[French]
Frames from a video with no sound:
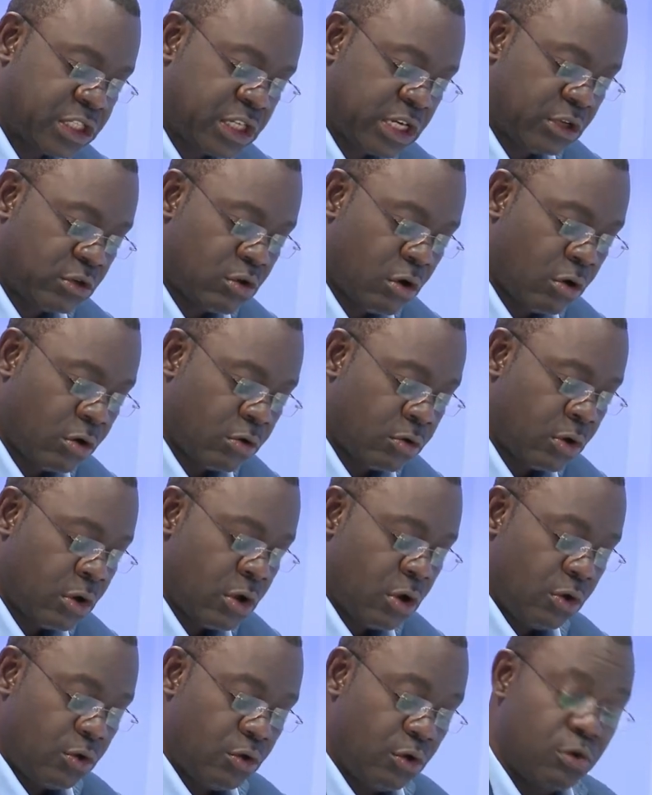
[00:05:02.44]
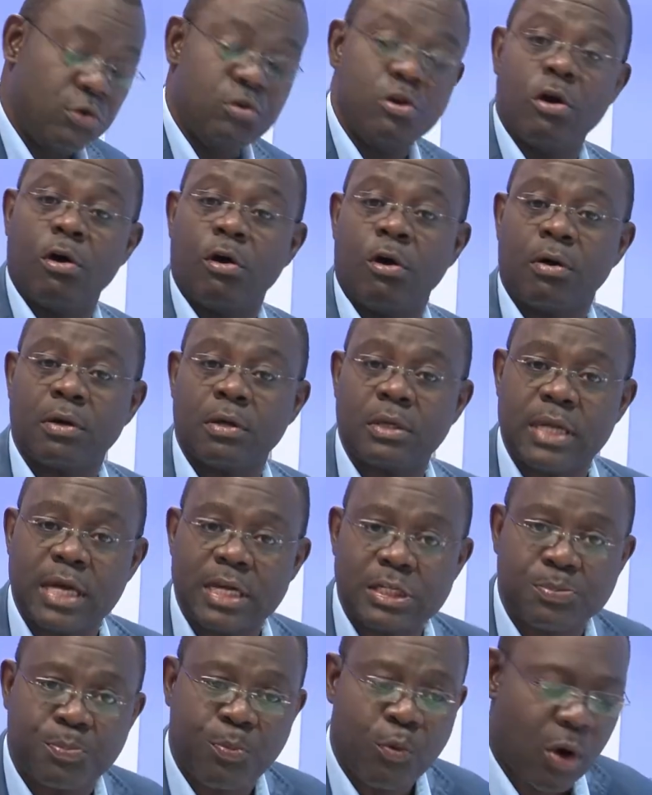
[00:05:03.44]
qui donne une lueur
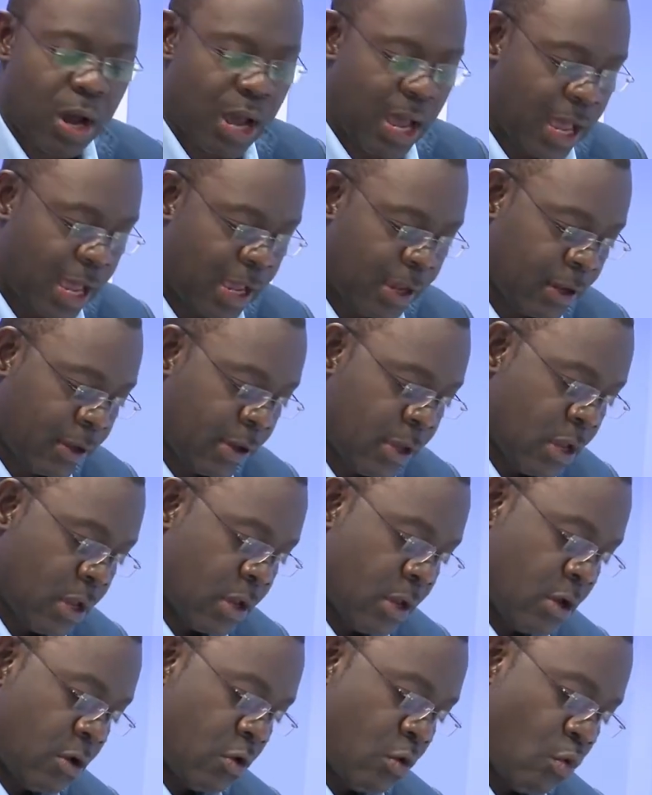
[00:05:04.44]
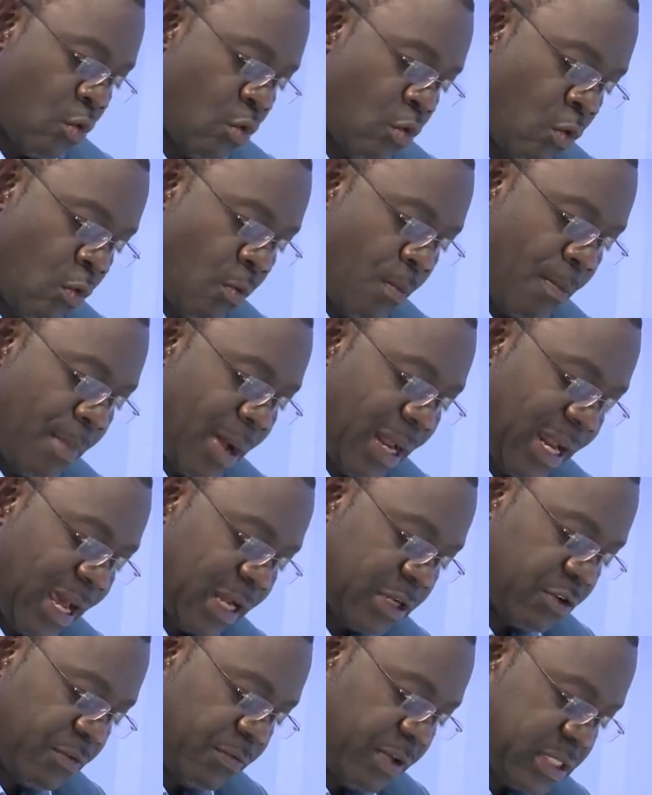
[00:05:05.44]
d'espoir aux
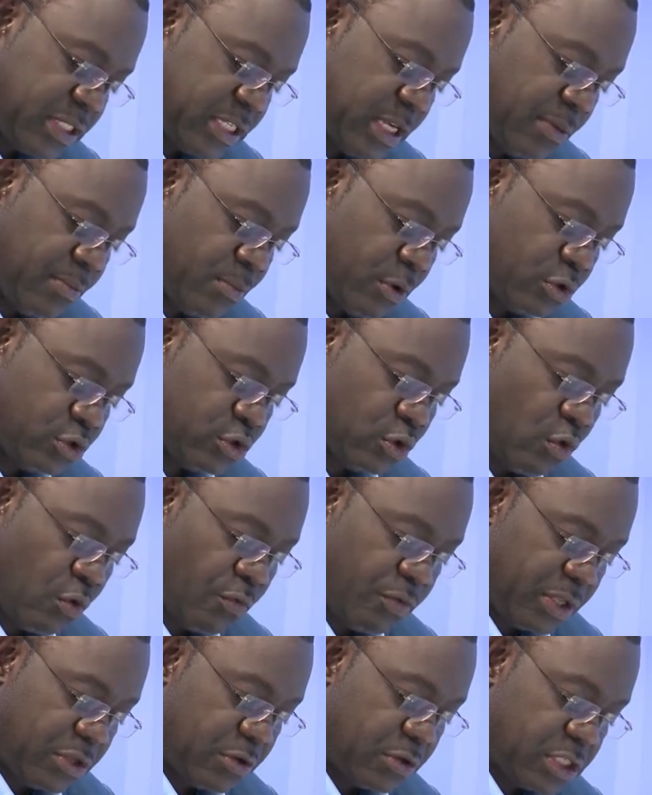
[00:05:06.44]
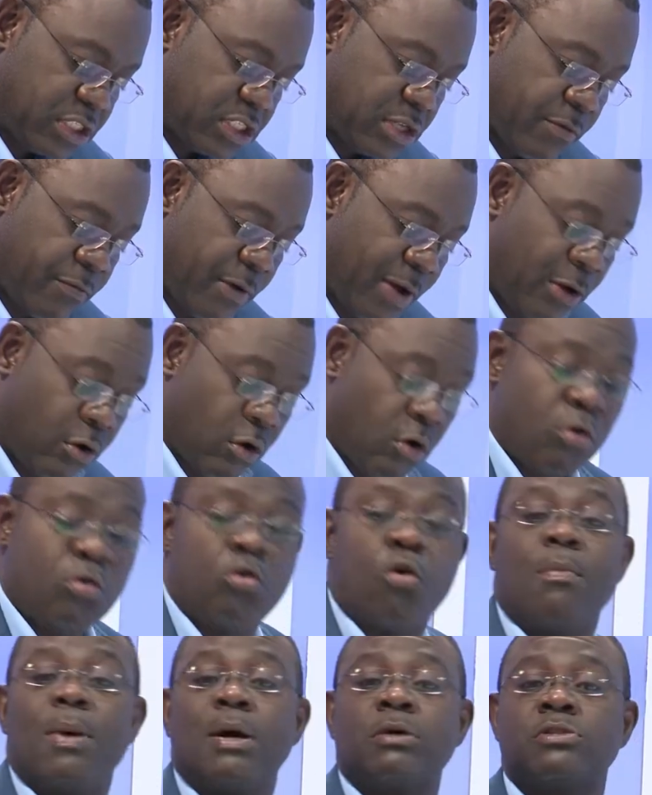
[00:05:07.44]
malades victimes du Covid-19. Alors,
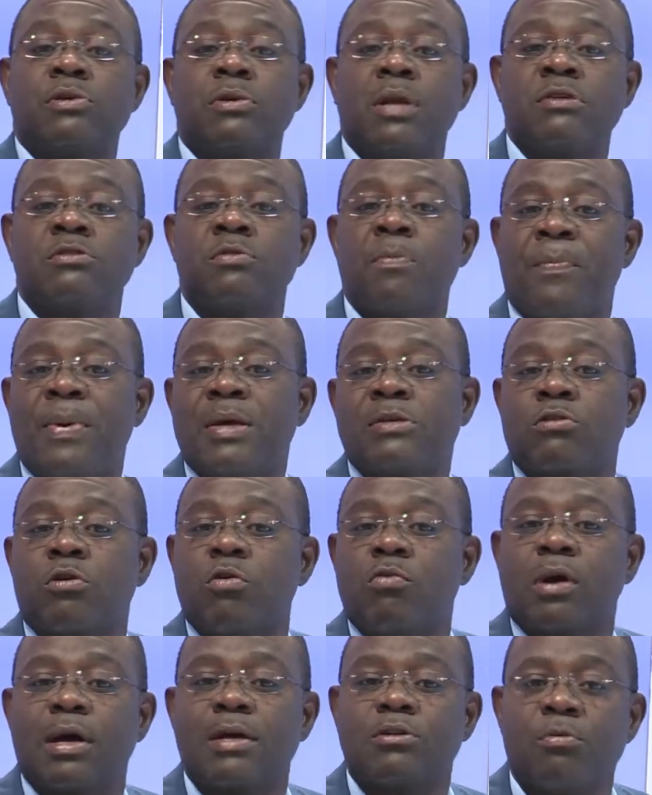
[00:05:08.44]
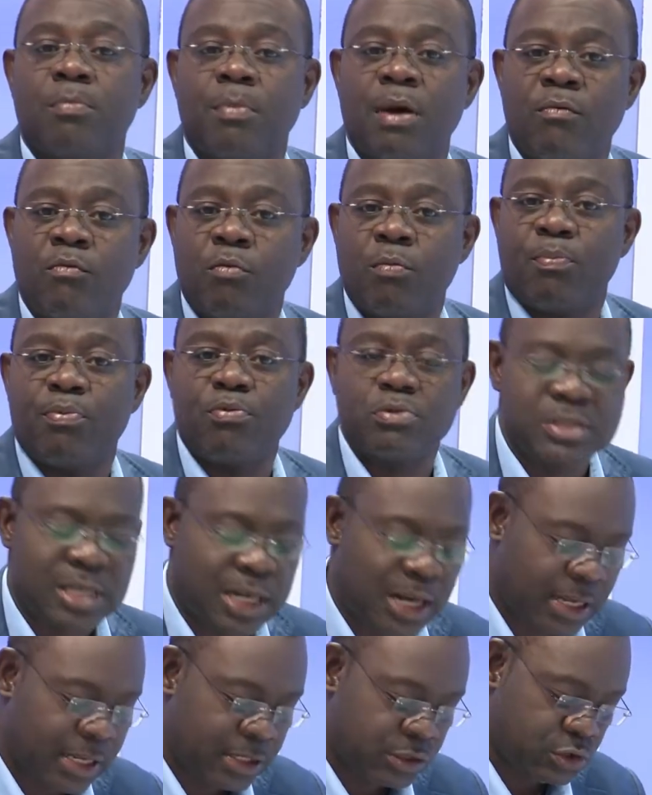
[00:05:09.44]
comment cela se passe concrètement Vous me posez la
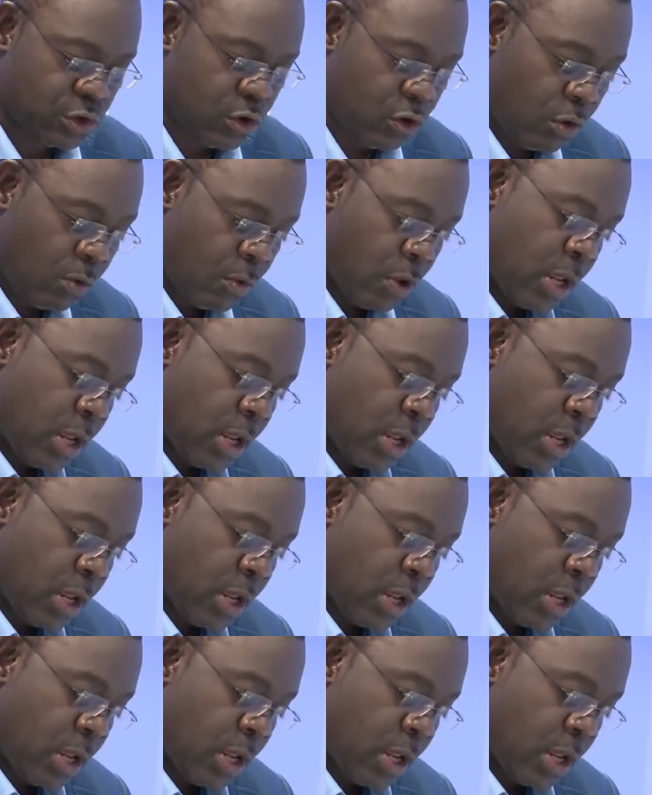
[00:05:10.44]
question.